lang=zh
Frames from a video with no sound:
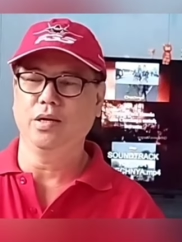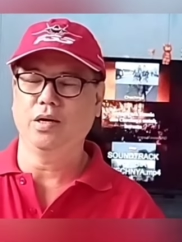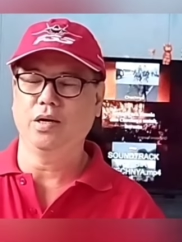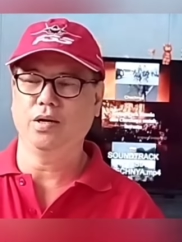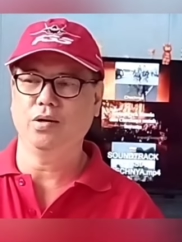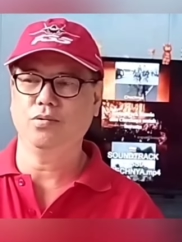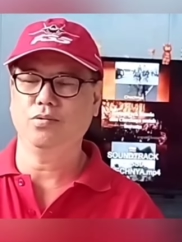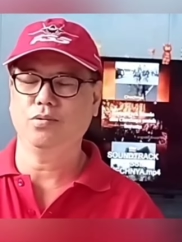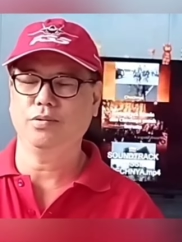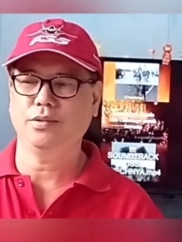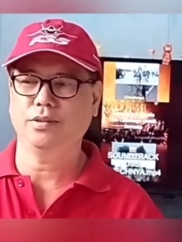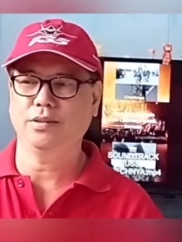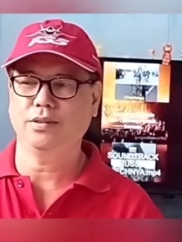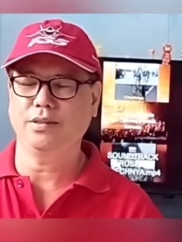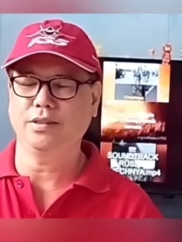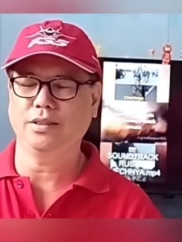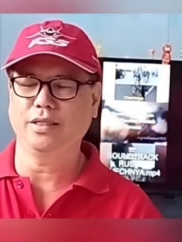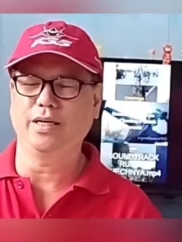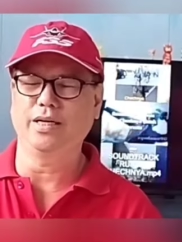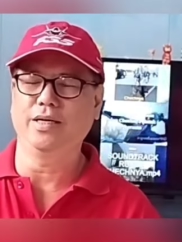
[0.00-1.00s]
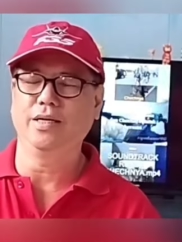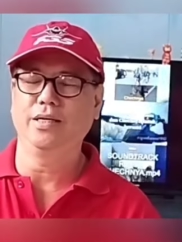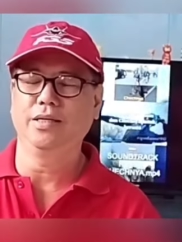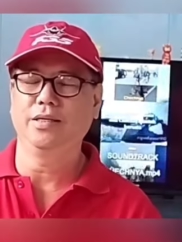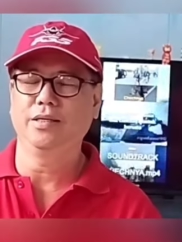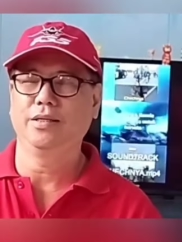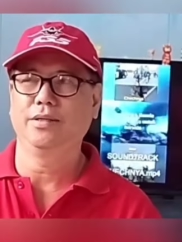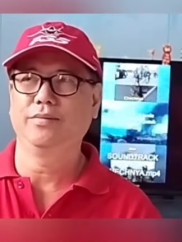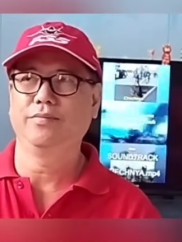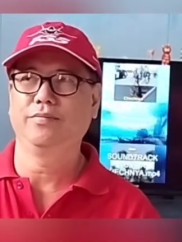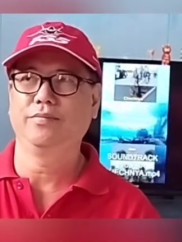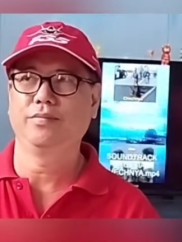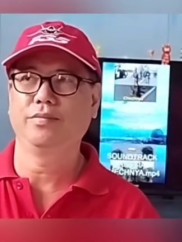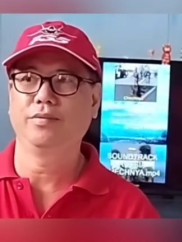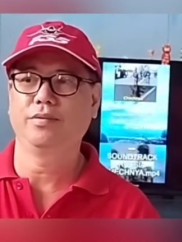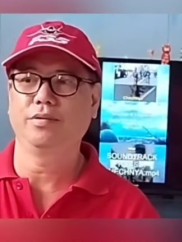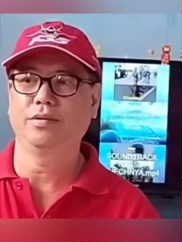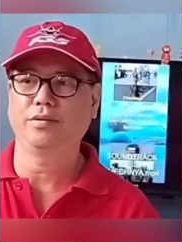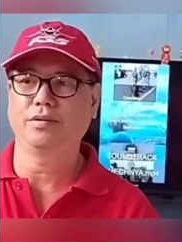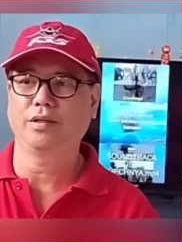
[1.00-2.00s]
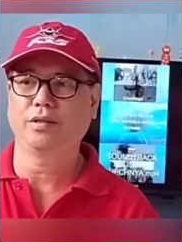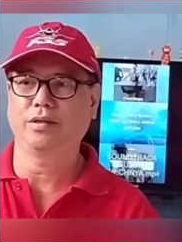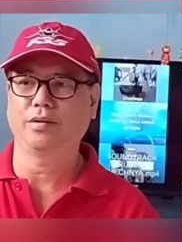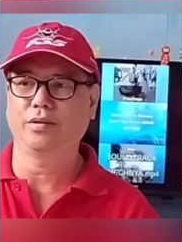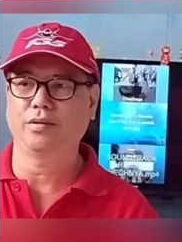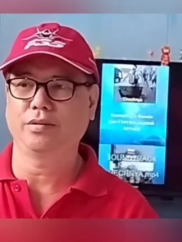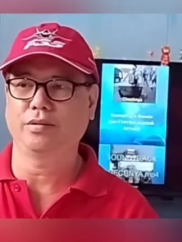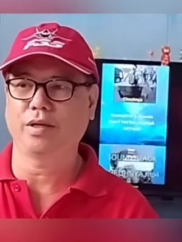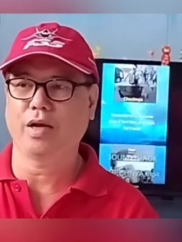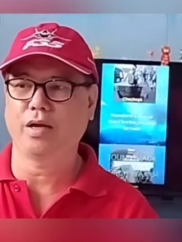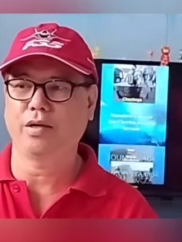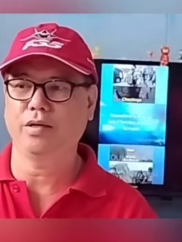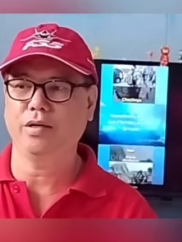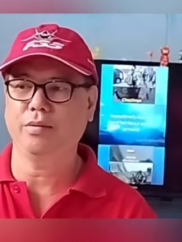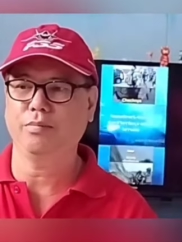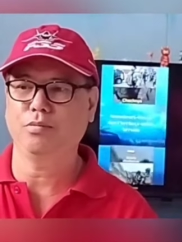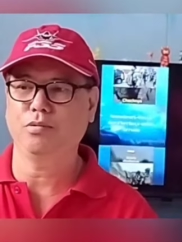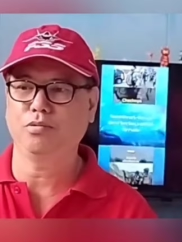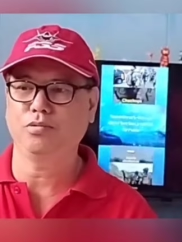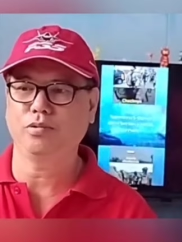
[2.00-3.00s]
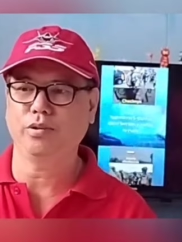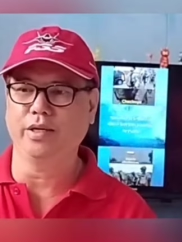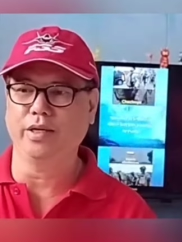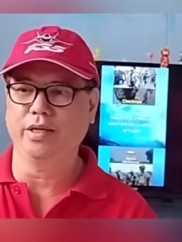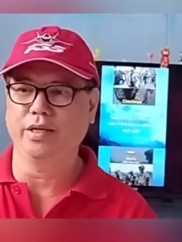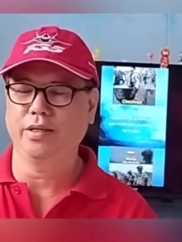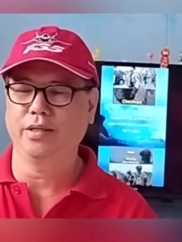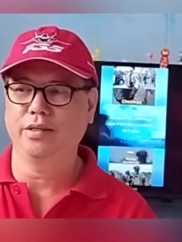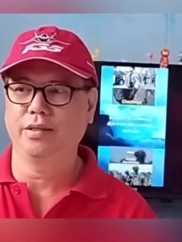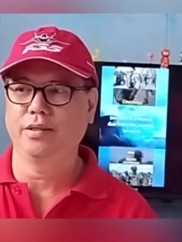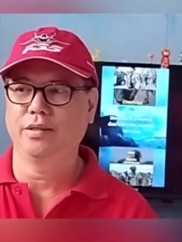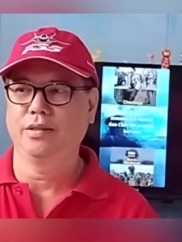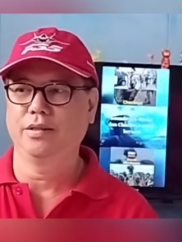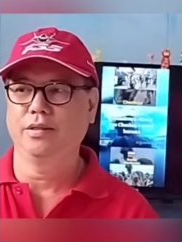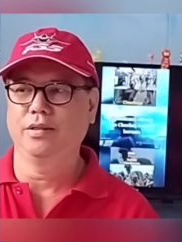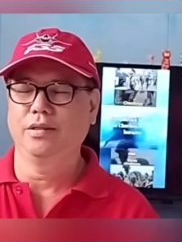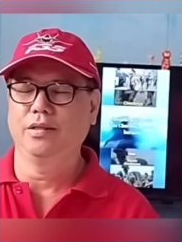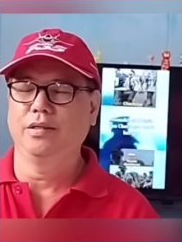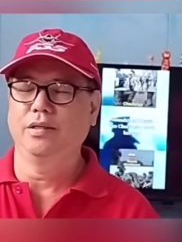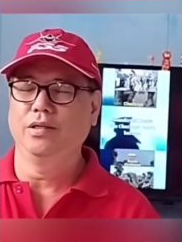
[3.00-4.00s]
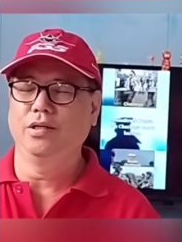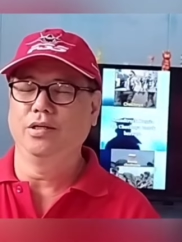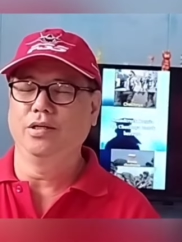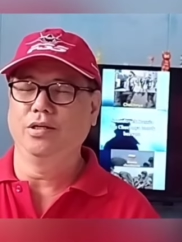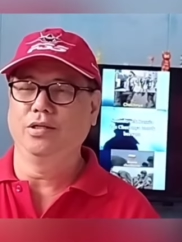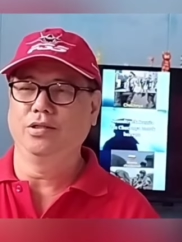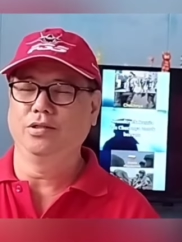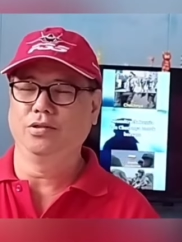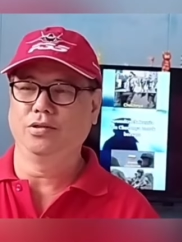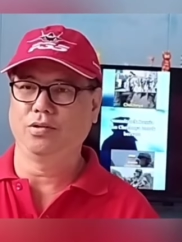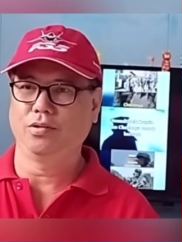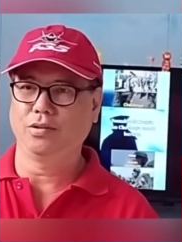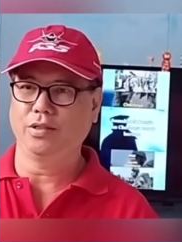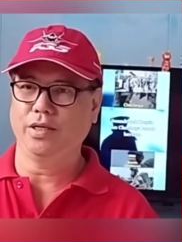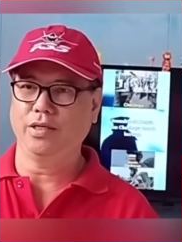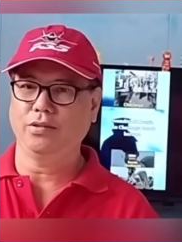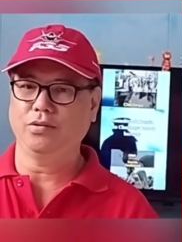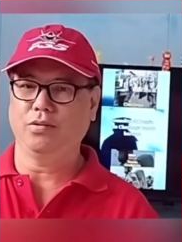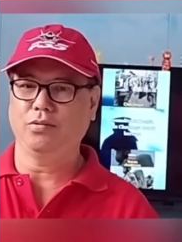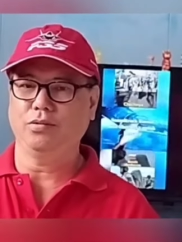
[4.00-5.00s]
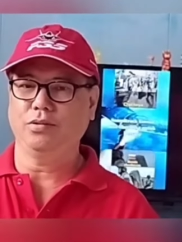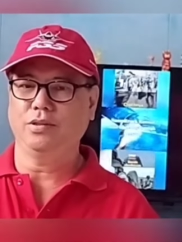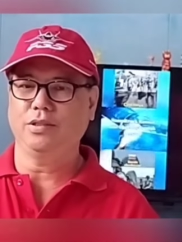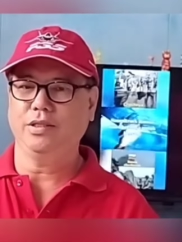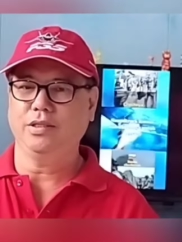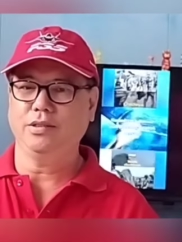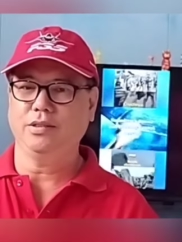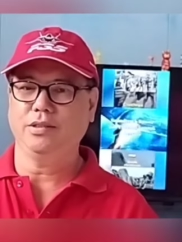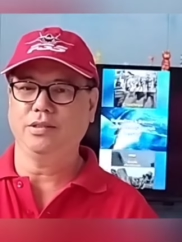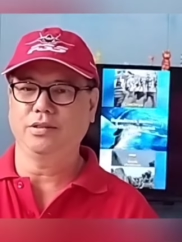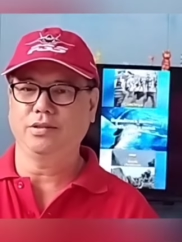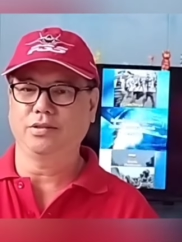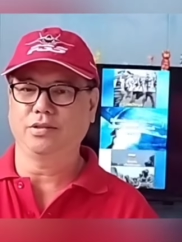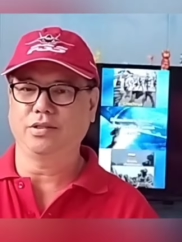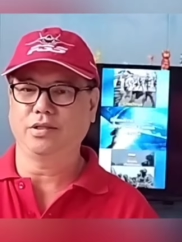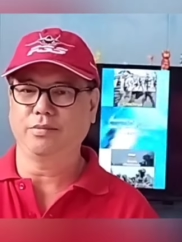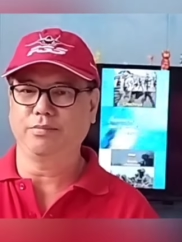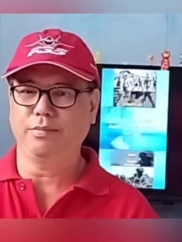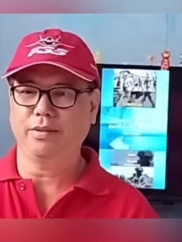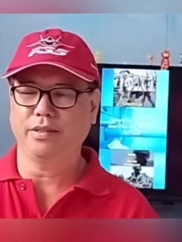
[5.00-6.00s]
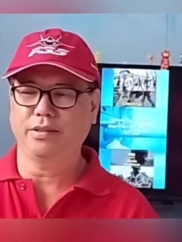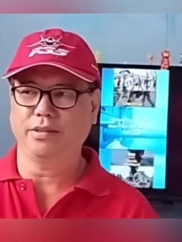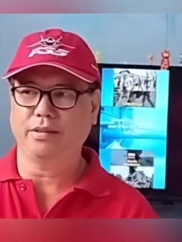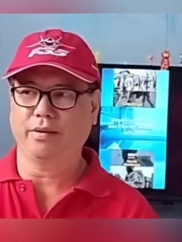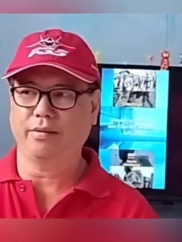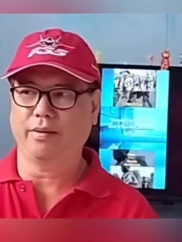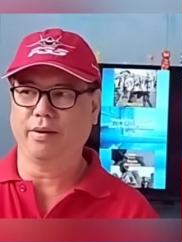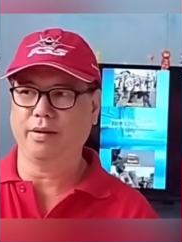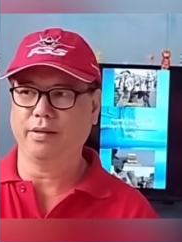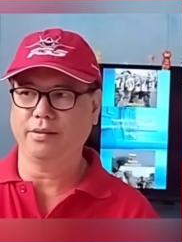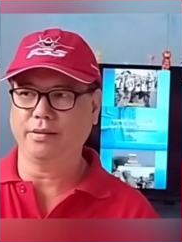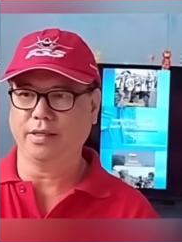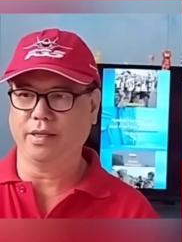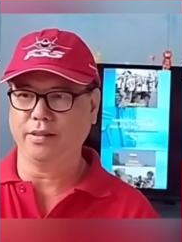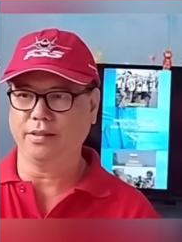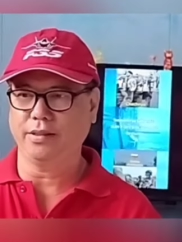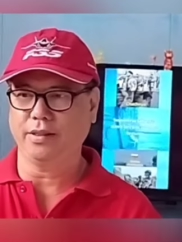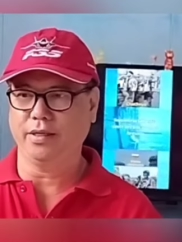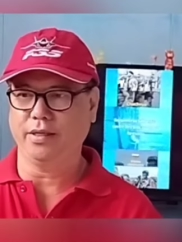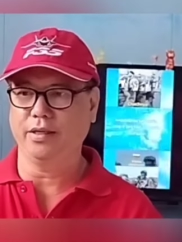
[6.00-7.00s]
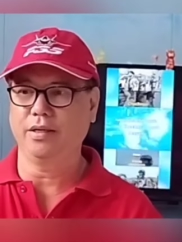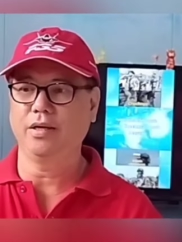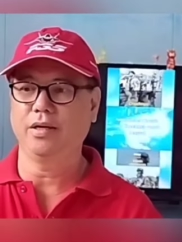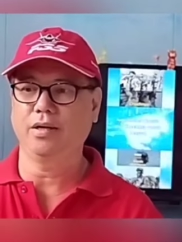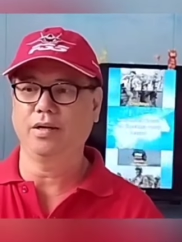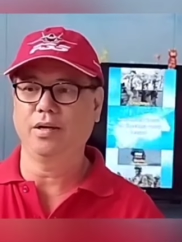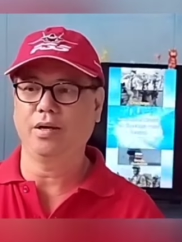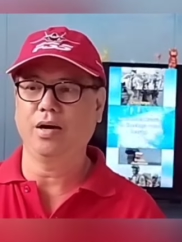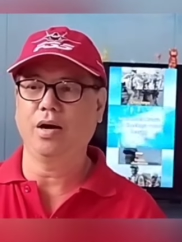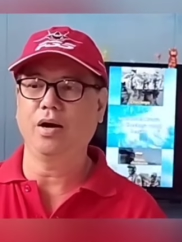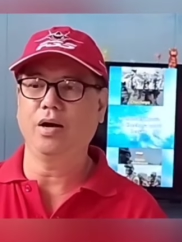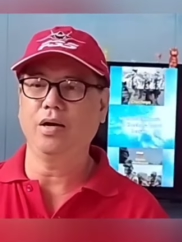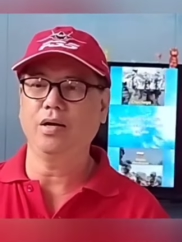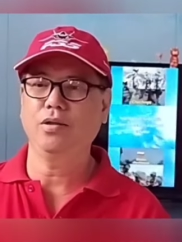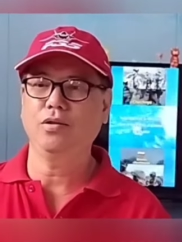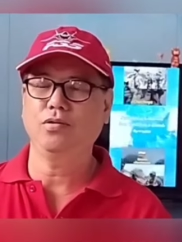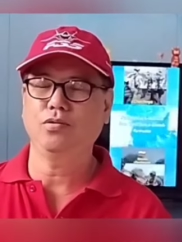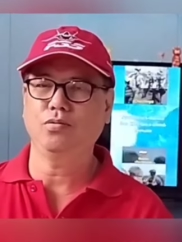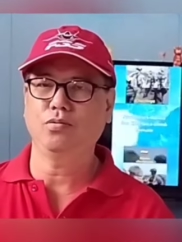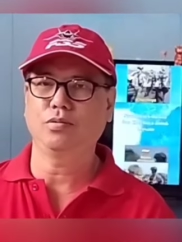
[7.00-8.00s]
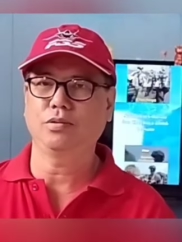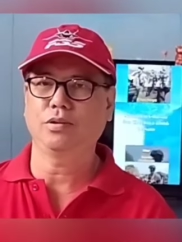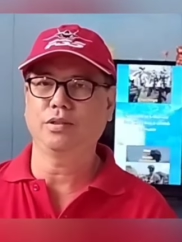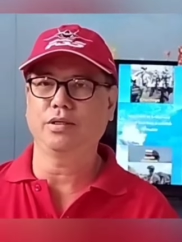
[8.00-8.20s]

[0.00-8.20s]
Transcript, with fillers: 整个乌克兰的士兵士气十分的低落，因为这些乌克兰的士兵基本上都是一些由